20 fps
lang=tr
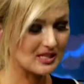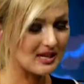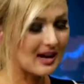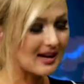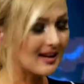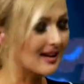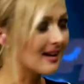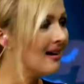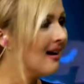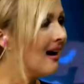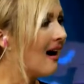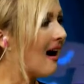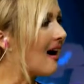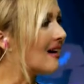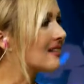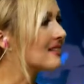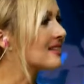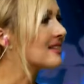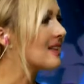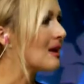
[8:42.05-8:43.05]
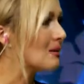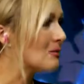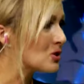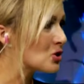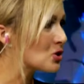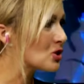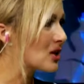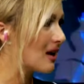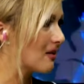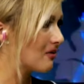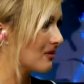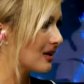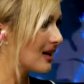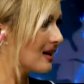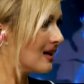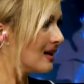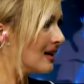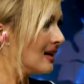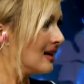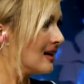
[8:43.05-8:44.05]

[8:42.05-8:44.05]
Yani artık evet. temiz çevre